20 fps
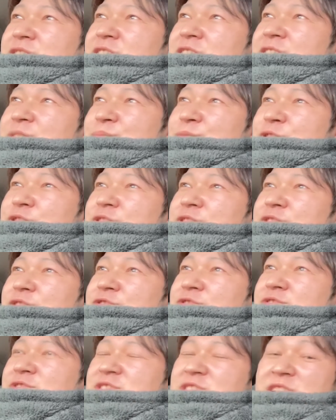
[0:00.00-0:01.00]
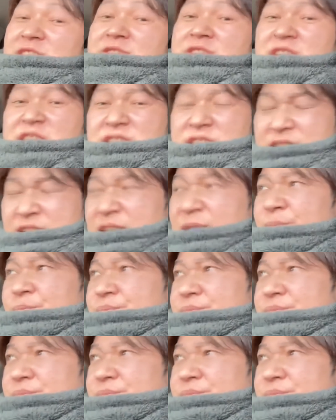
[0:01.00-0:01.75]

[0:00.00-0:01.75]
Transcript: だからもう言ってくれたら、